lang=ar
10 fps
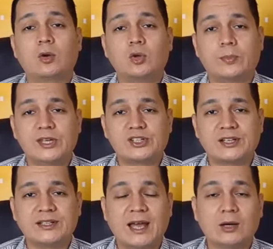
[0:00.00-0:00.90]

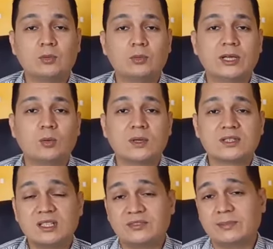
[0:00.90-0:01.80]
الاوكيوبيشن او
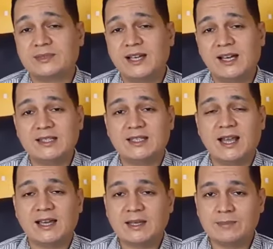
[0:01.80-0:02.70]
الوظيفة بتاعة
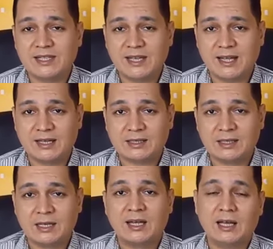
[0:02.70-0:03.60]
العيان بتاعك
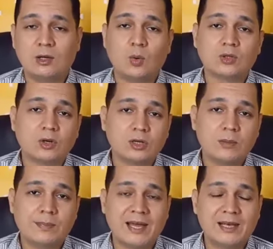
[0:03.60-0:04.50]
هل هو طالب